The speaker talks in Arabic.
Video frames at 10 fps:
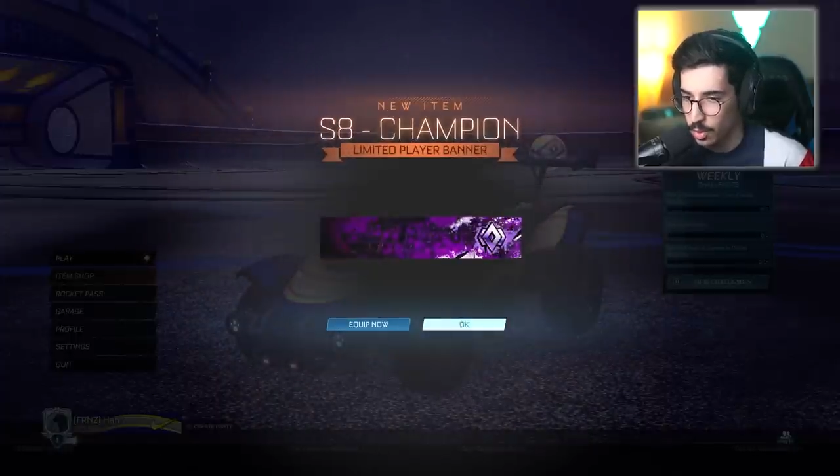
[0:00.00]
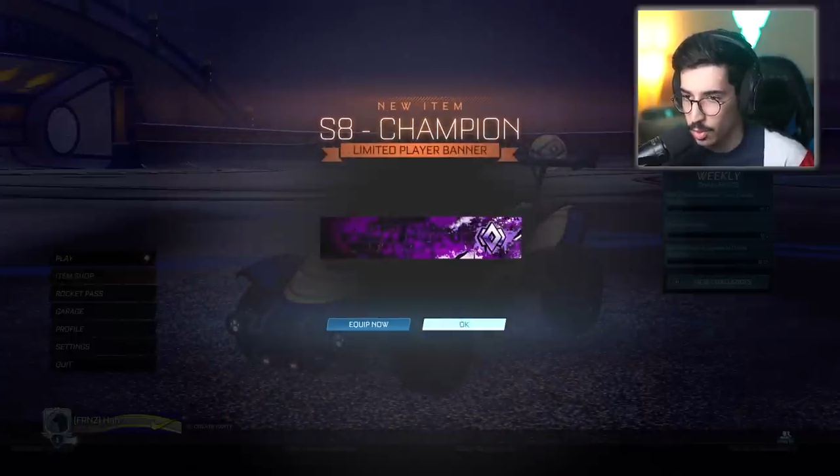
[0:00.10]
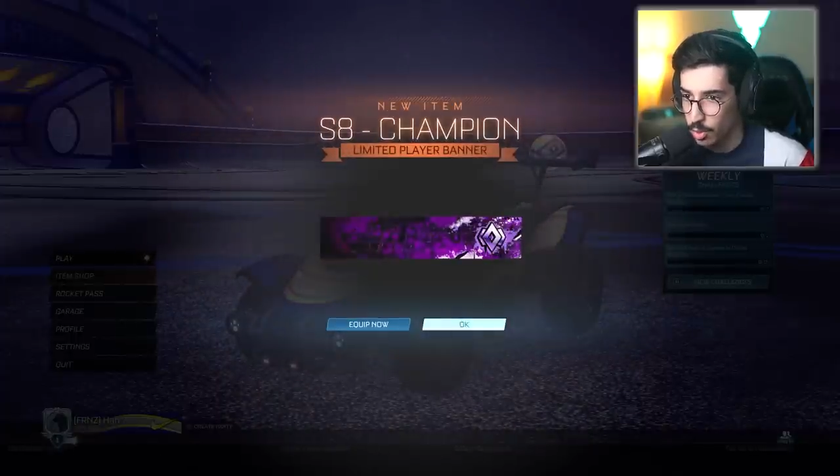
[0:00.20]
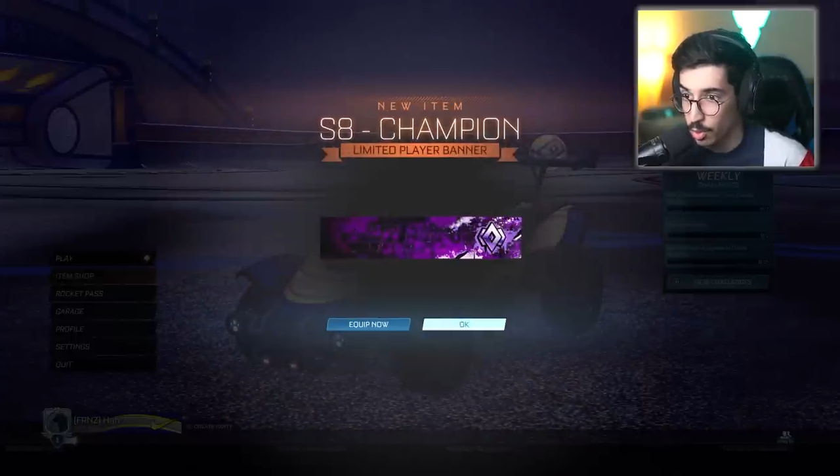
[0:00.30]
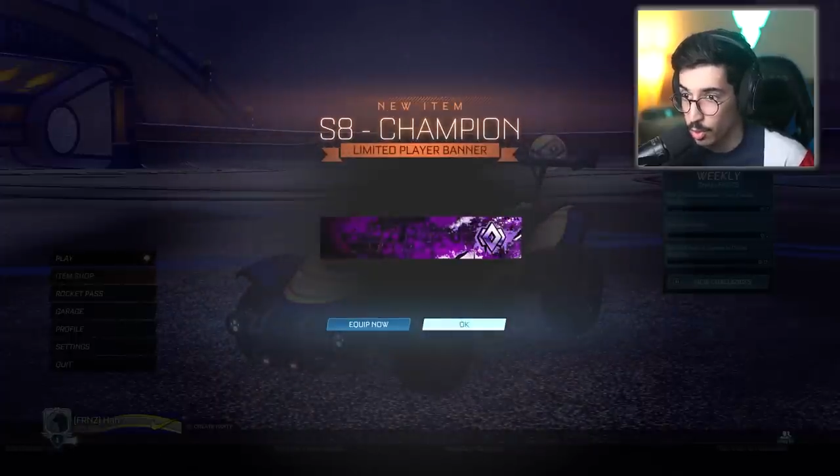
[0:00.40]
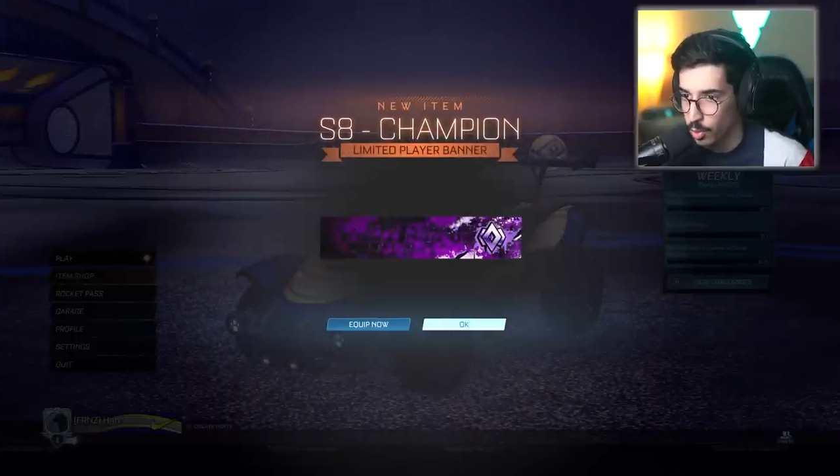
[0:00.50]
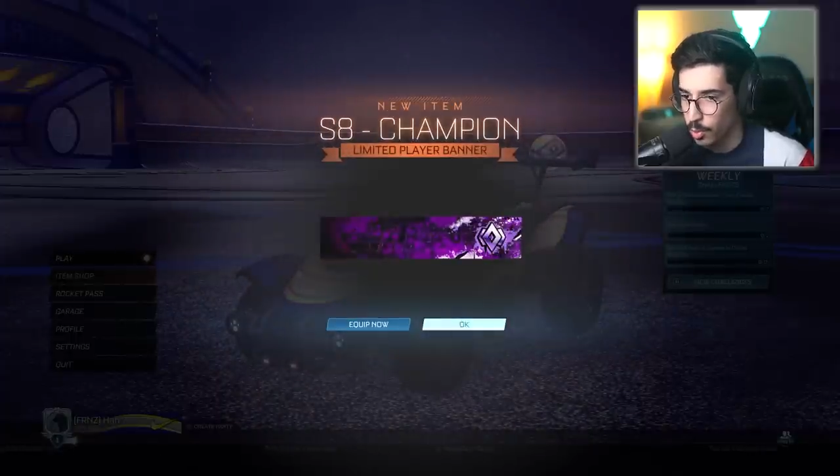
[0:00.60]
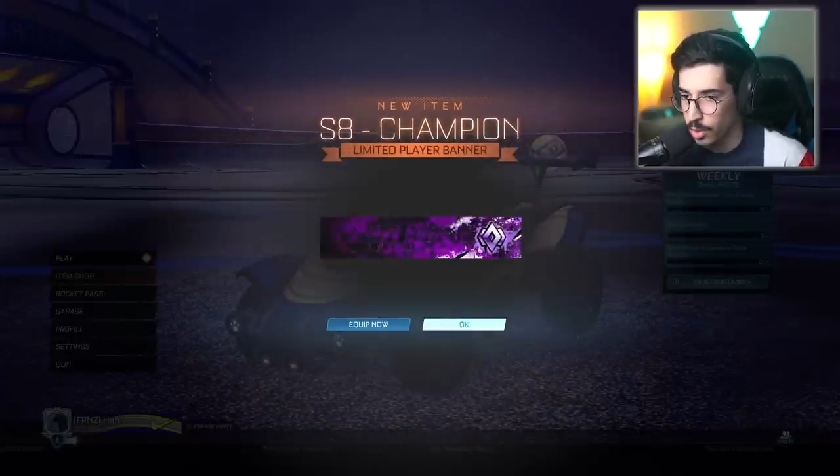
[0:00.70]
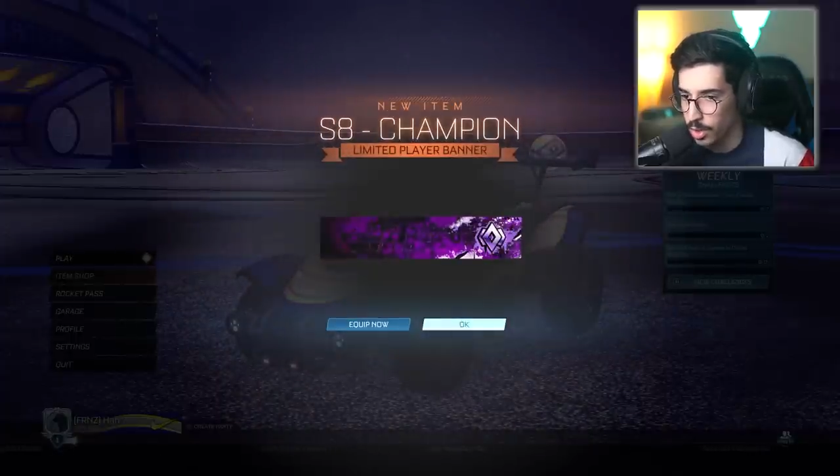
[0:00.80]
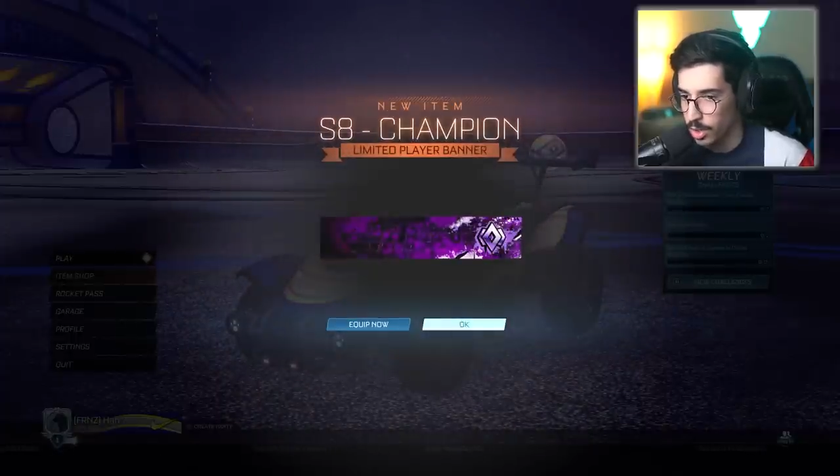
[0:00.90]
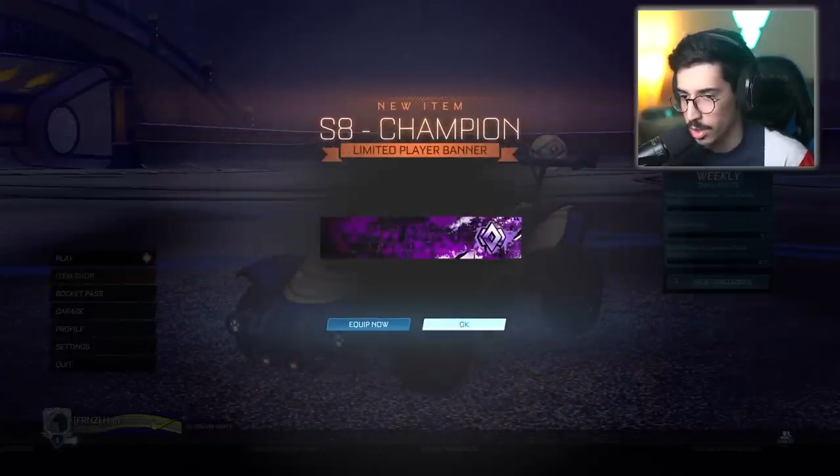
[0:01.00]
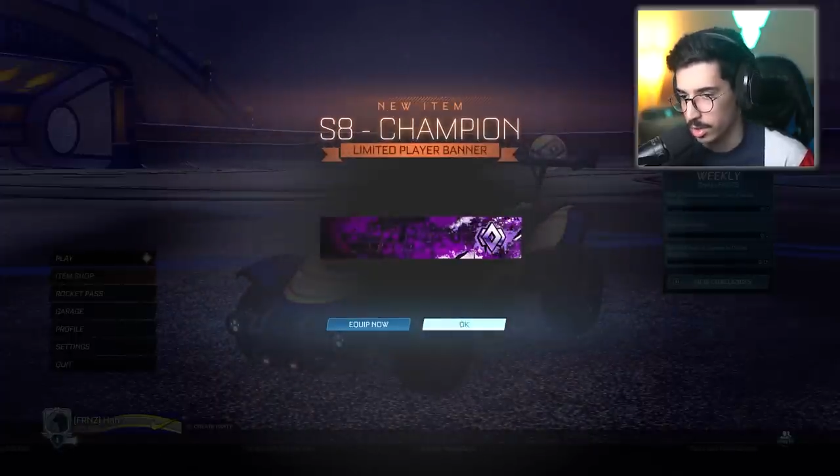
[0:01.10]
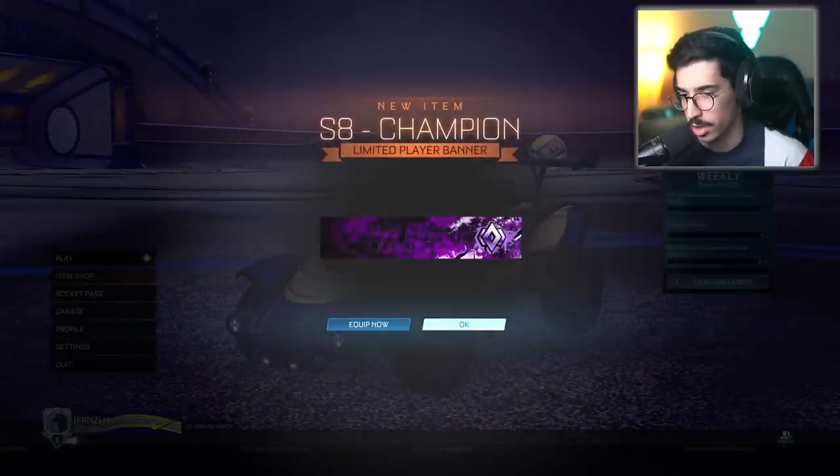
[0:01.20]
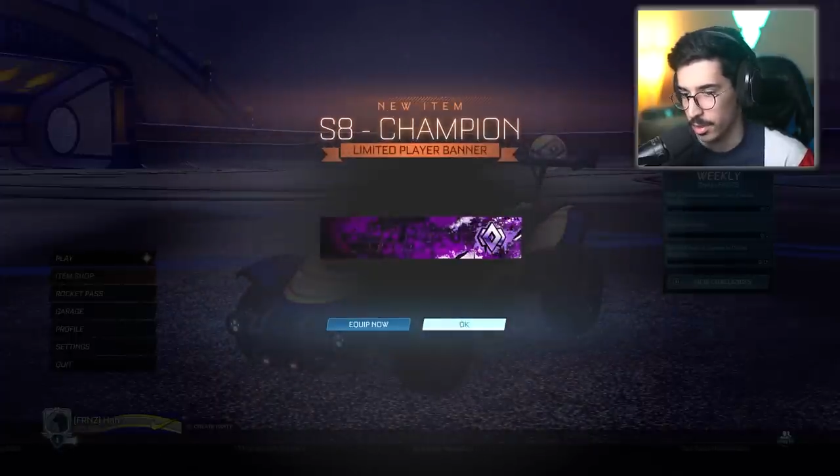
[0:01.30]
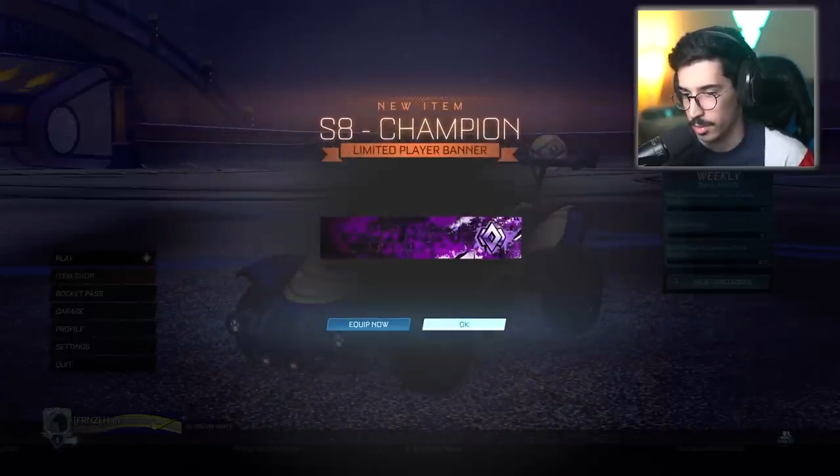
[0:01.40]
وبويا
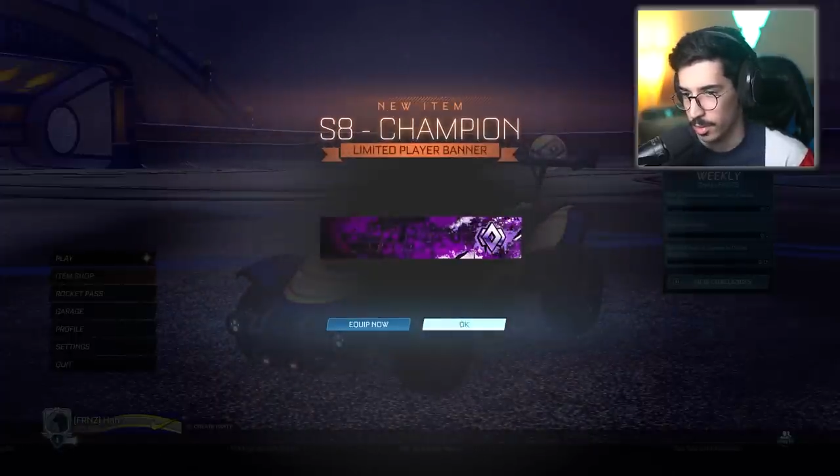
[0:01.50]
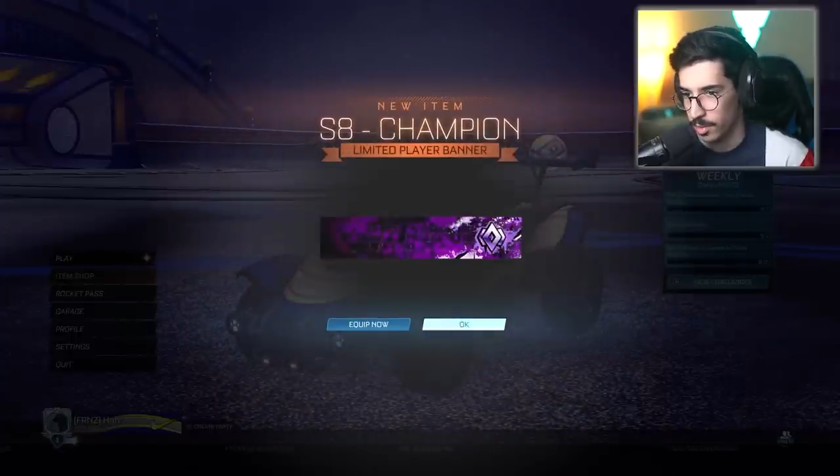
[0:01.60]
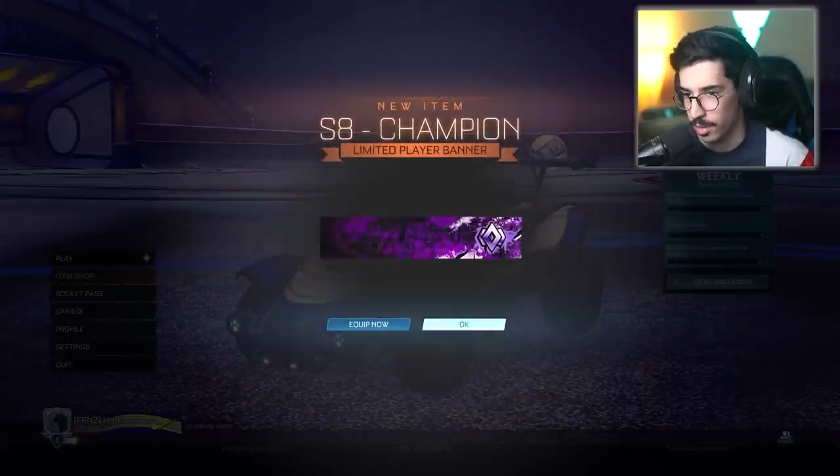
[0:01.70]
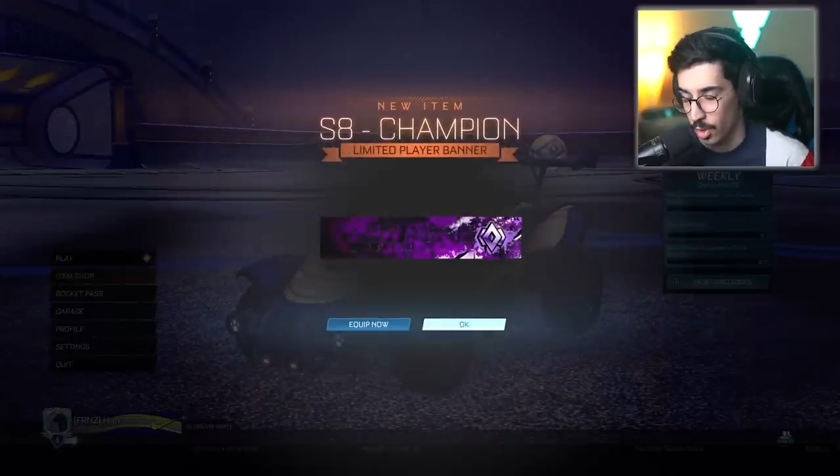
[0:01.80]
تشامبيون